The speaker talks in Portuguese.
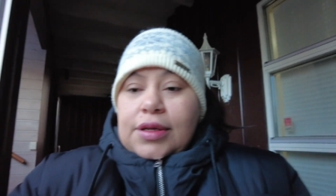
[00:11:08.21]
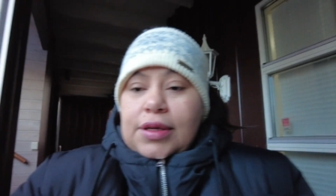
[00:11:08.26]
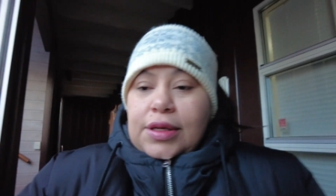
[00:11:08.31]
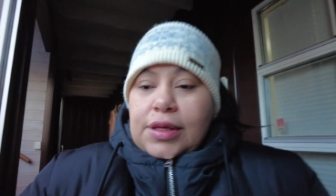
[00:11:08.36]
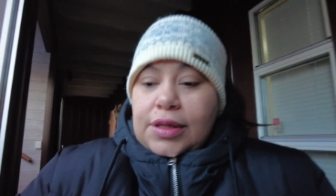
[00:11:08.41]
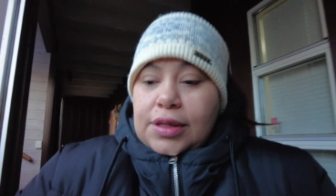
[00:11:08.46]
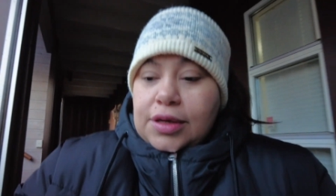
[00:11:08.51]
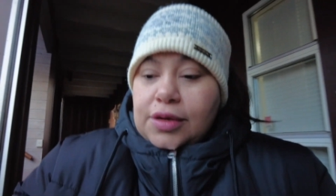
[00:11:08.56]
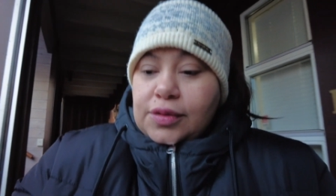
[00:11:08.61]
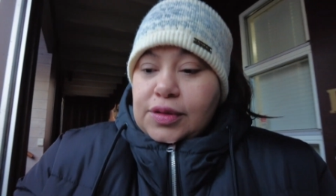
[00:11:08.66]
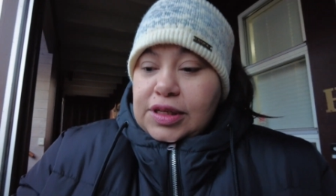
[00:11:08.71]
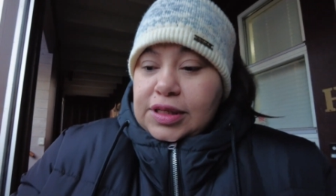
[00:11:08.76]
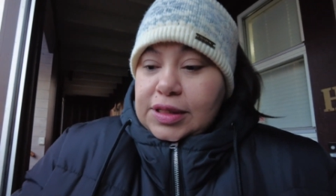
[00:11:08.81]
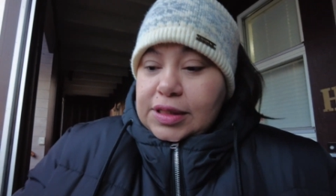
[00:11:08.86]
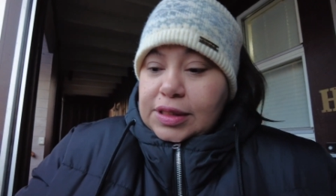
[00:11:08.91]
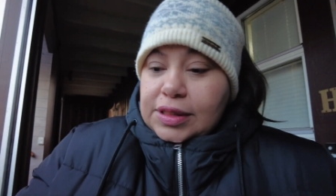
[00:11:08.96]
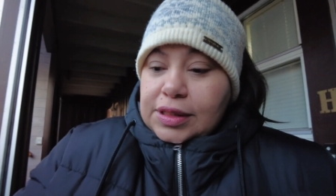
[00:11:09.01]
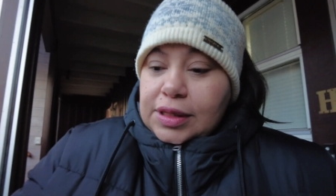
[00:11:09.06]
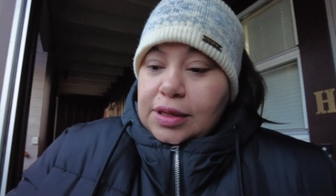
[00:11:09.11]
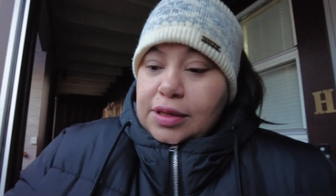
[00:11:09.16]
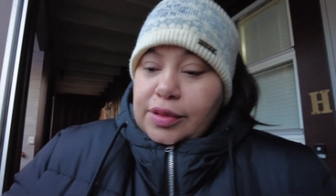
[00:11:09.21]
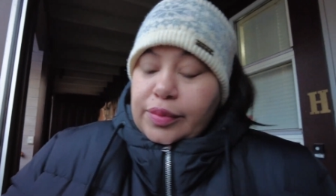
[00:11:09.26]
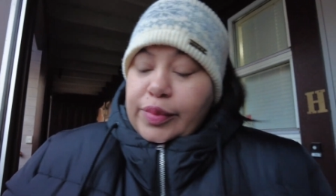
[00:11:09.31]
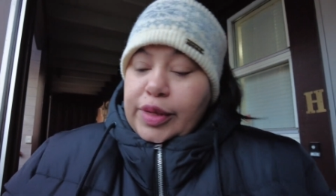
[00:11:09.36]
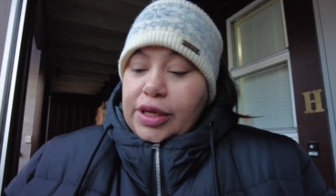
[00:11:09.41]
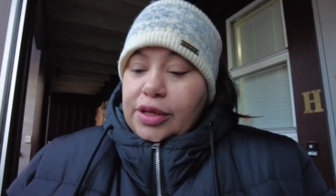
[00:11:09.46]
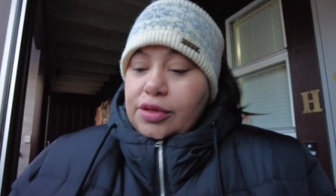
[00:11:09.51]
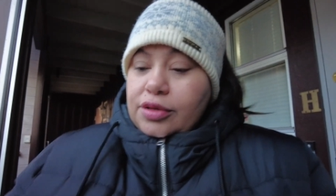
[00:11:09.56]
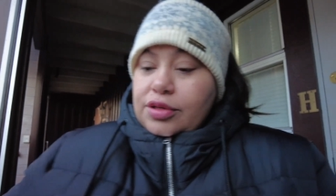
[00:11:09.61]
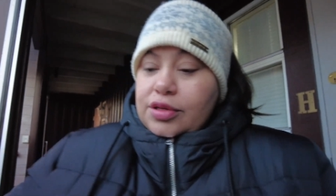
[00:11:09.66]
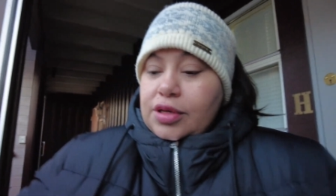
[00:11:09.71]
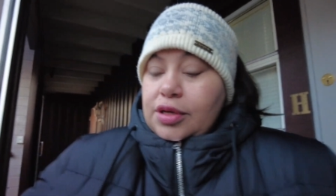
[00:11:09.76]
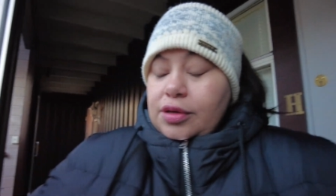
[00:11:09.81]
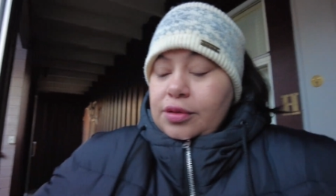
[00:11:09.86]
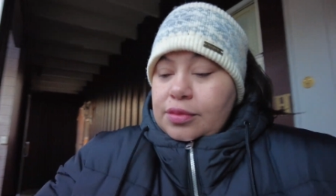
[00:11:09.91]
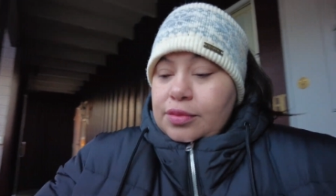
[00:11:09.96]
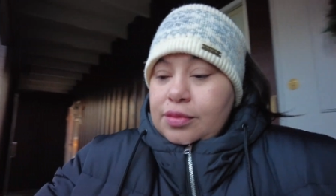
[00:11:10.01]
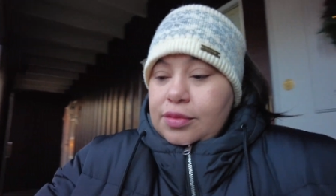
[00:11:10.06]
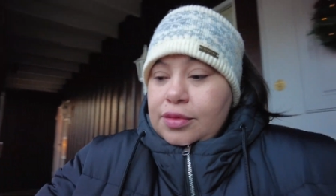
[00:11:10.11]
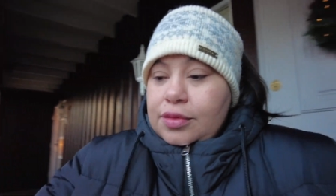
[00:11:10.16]
E não necessariamente...
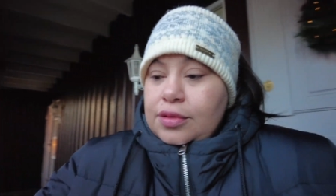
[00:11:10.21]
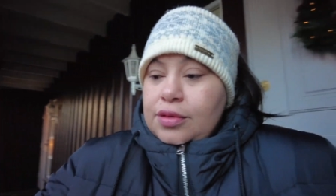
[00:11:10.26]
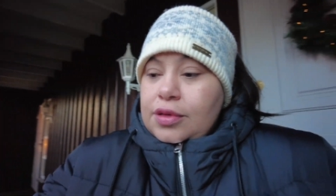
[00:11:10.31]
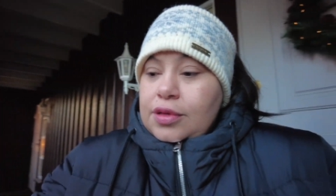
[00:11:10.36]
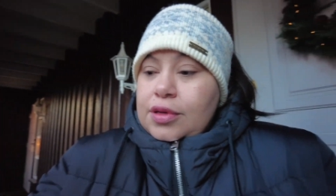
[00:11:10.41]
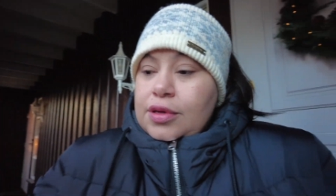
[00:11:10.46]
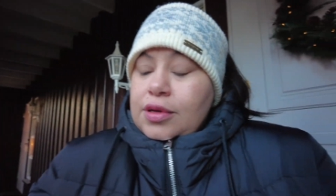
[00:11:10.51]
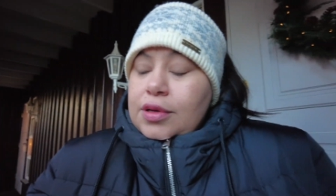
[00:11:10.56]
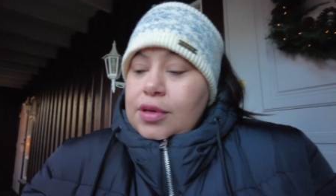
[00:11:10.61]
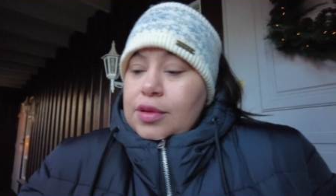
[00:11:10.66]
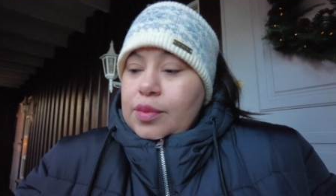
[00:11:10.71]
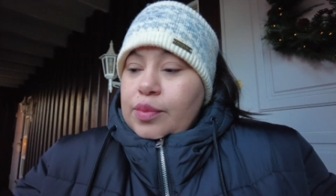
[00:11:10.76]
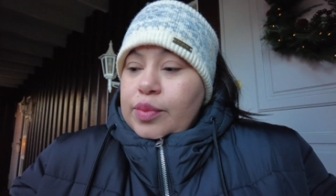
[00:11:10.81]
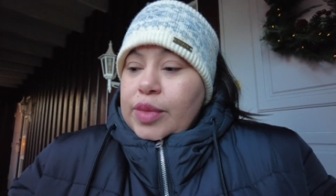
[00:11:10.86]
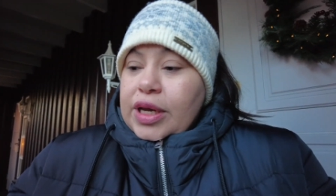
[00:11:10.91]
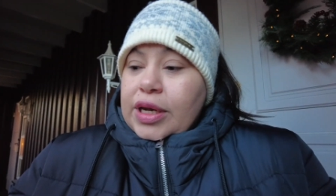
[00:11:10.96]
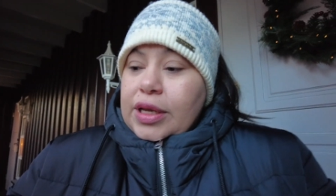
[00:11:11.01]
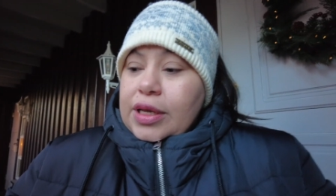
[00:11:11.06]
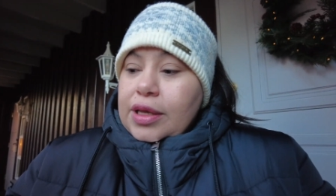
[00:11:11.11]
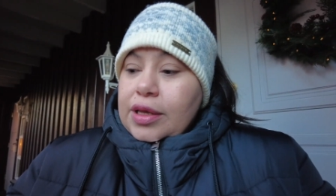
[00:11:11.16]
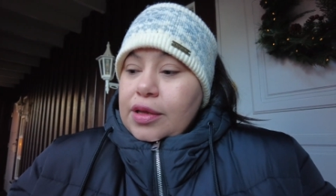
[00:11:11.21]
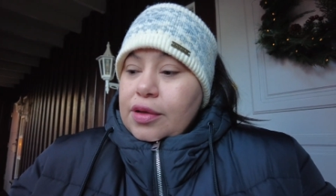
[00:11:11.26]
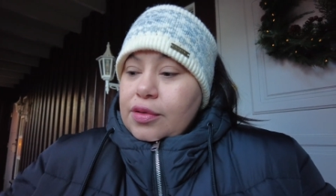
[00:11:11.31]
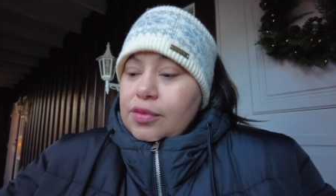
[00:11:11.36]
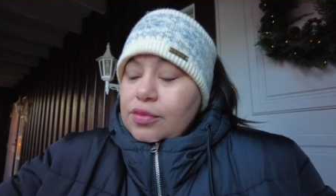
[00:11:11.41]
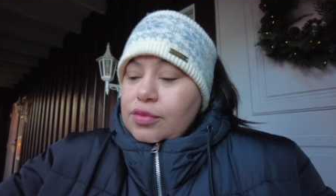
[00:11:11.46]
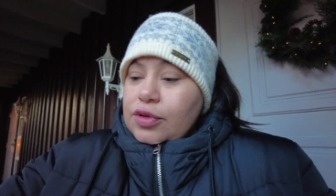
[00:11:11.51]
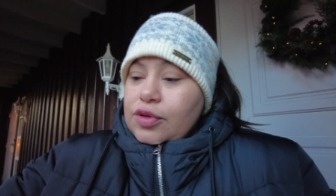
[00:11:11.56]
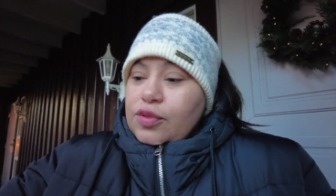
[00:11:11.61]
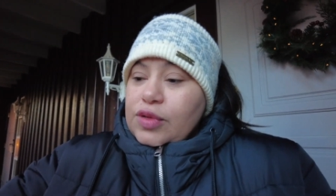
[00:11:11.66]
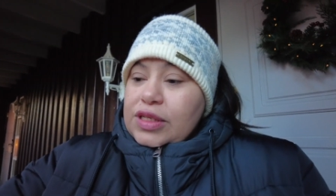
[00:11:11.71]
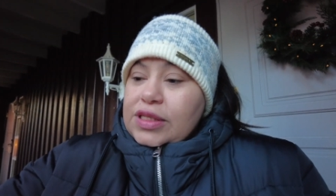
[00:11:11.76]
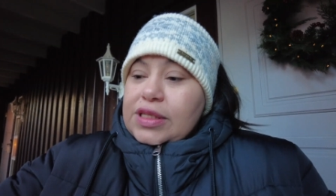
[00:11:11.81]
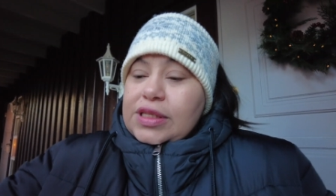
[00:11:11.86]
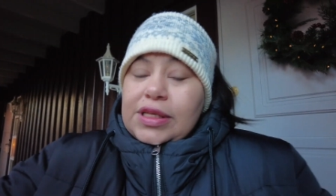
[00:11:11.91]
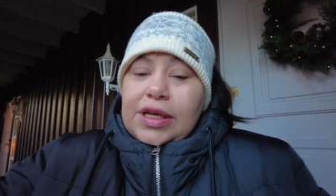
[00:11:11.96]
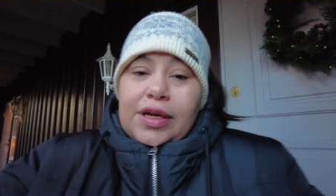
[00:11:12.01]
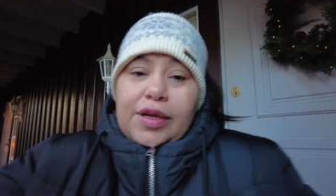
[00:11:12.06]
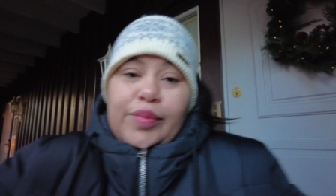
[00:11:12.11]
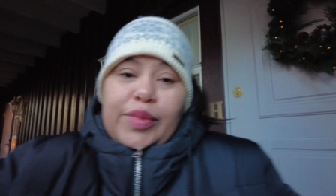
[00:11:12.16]
Peraí que eu não
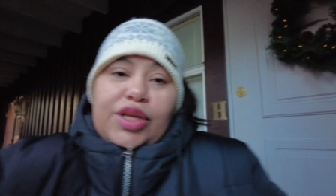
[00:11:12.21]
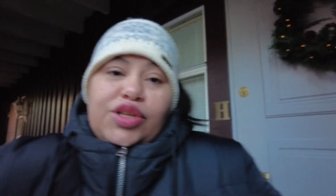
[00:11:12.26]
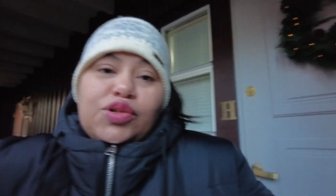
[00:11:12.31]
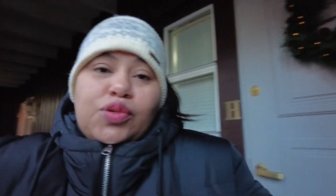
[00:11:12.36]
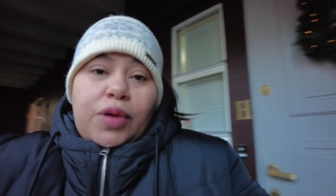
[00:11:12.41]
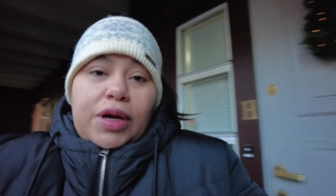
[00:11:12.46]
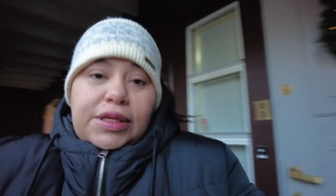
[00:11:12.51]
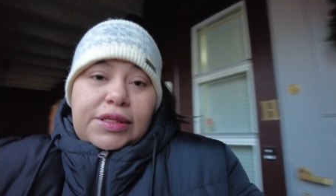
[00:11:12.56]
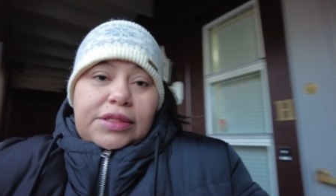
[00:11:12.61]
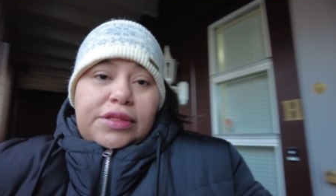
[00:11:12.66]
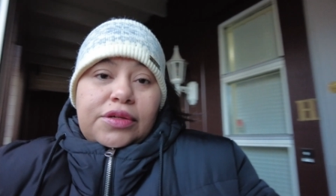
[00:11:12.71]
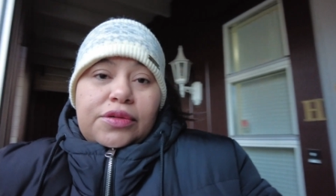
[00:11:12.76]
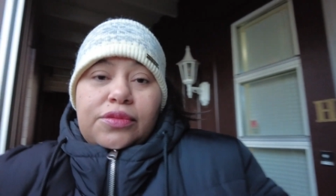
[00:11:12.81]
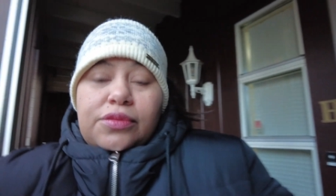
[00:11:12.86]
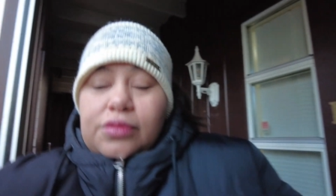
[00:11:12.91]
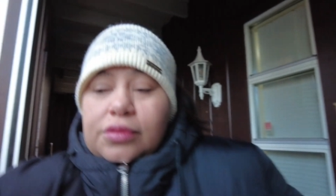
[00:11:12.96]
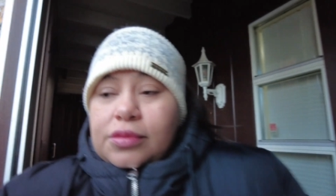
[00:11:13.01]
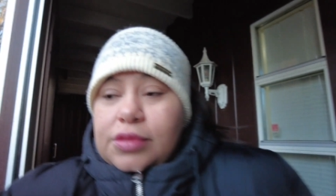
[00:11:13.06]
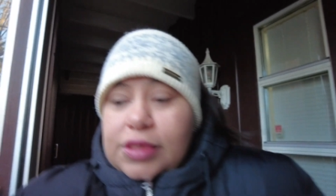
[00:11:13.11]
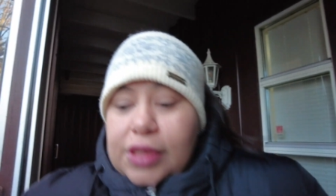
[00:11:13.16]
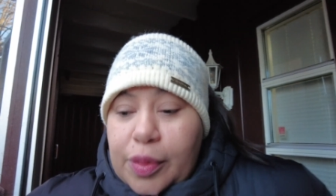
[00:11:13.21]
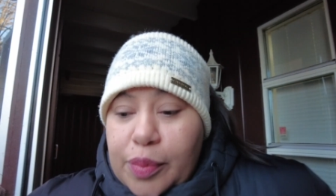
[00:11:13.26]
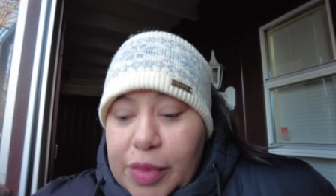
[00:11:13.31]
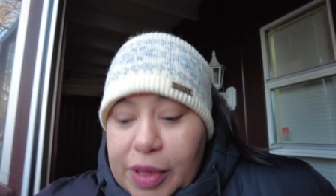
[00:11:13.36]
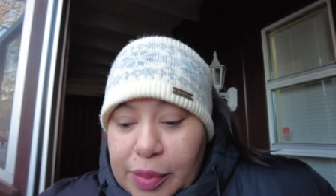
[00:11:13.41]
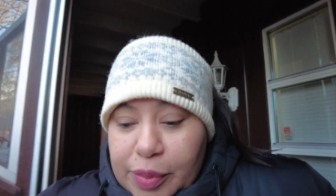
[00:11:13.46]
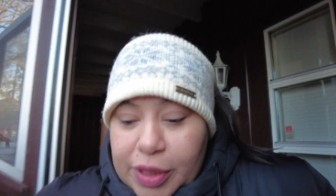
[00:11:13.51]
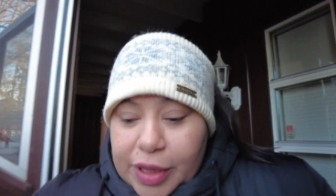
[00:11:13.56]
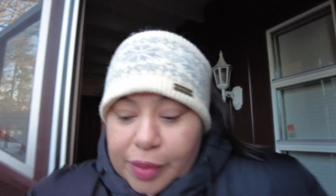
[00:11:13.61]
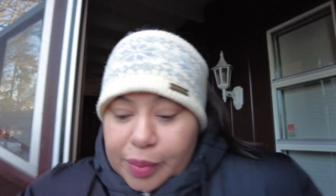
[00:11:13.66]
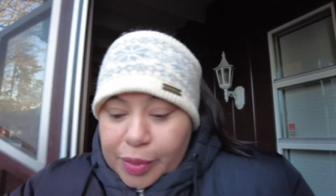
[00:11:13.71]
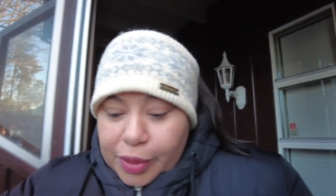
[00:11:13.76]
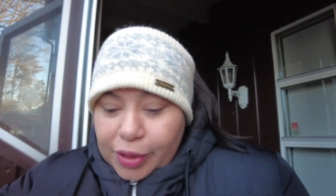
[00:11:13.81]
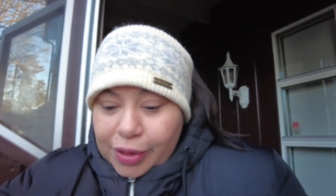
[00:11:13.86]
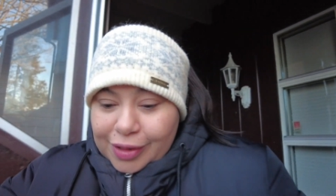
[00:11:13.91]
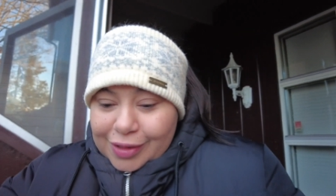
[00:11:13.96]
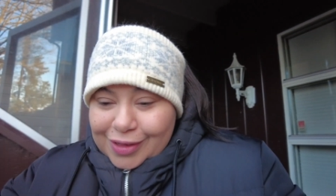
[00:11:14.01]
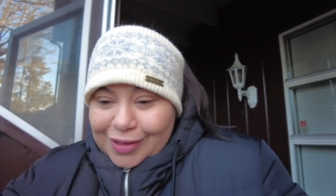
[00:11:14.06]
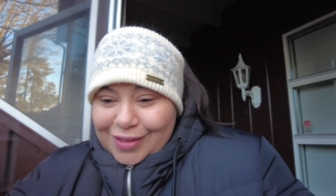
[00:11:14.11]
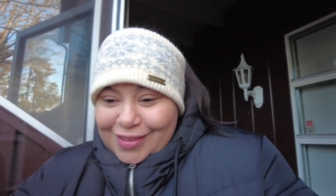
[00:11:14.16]
necessariamente quase não sabia abrir a
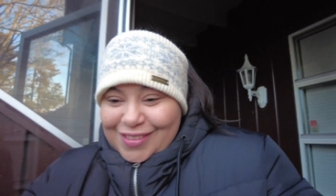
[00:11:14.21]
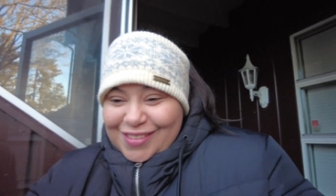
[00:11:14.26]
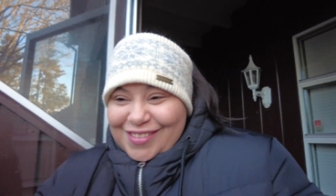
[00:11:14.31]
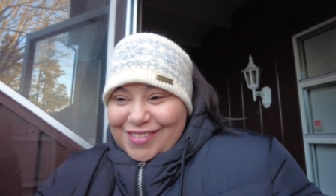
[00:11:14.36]
porta.